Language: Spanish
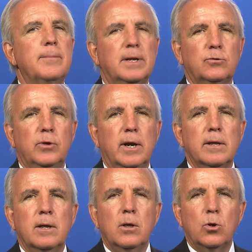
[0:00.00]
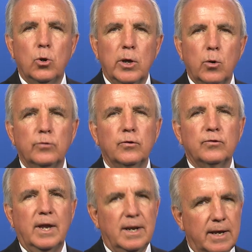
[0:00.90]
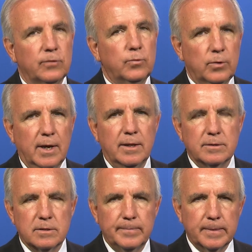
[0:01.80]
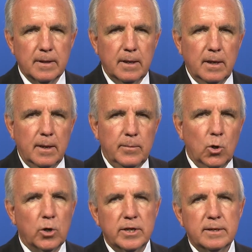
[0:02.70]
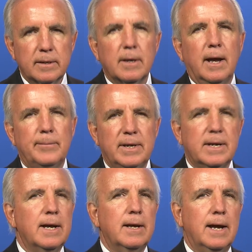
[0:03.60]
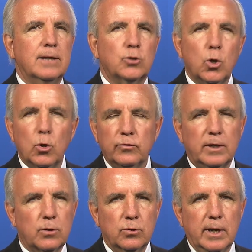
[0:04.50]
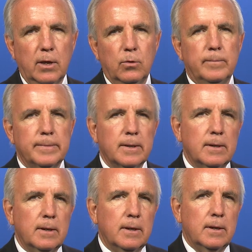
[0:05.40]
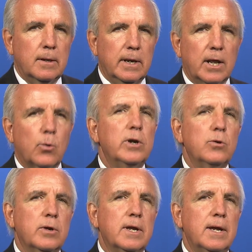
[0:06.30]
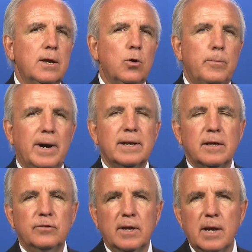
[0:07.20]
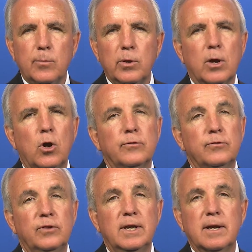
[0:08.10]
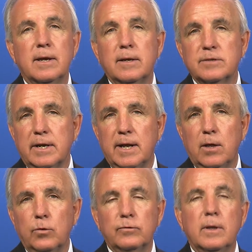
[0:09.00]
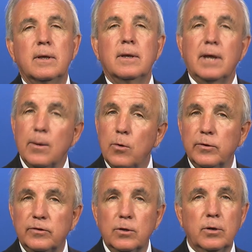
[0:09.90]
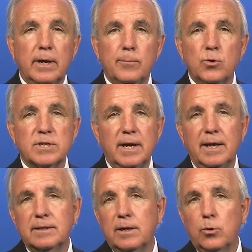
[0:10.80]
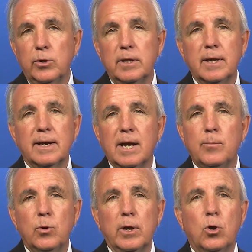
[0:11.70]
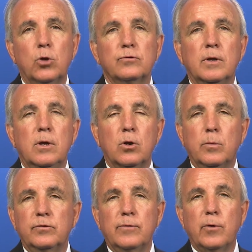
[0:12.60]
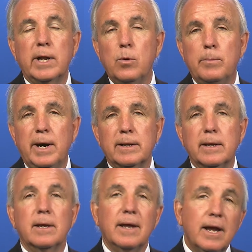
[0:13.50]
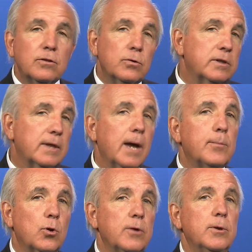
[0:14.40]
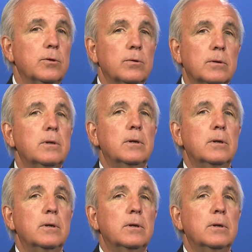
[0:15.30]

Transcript: de patrullar los negocios en las ciudades. Mi orden aplica a todos el condado. Les recuerdo que los parques y campos de golf siguen cerrados. Hemos visto mucha gente reunida en campos de golf como si fuera un parque. Esto está prohibido.